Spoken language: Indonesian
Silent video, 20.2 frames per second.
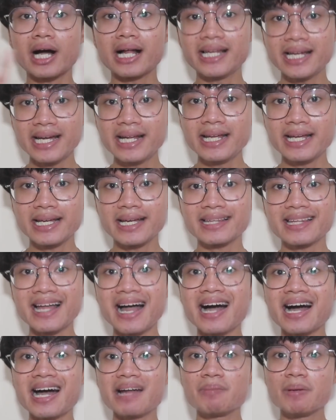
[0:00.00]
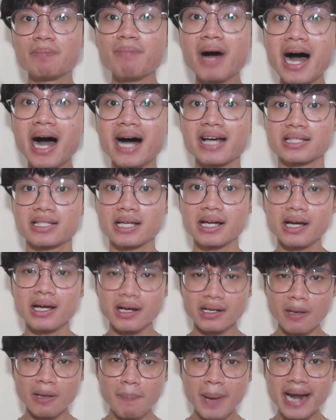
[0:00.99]
kali ini kita akan membahas
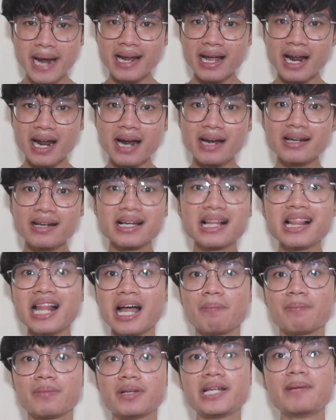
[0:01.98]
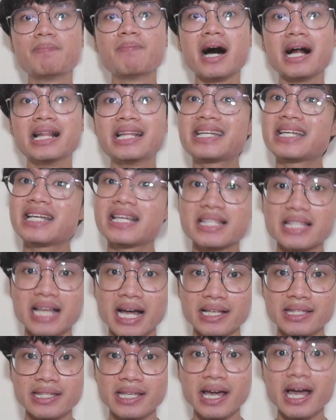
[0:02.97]
kebenaran gelap di balik
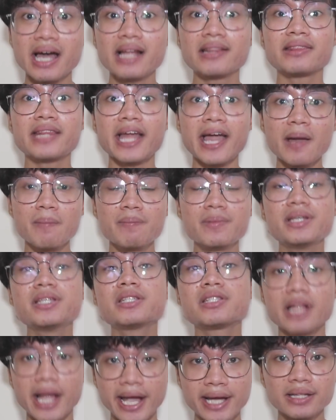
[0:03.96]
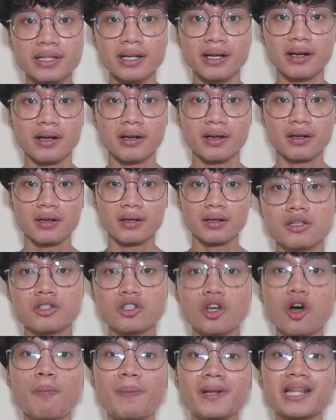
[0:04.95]
kisahnya Temi Slayton.
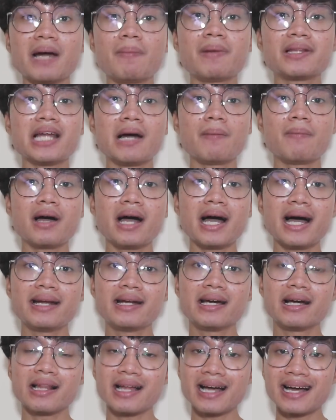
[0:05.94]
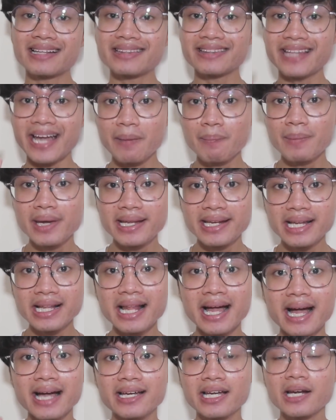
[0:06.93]
So, pertama-tama adalah Temi ini
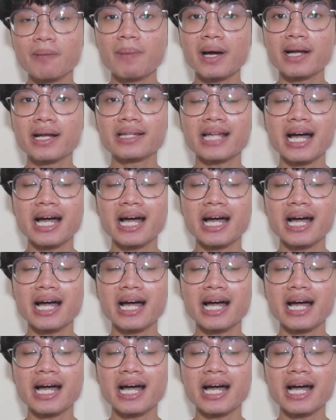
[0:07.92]
lahir pada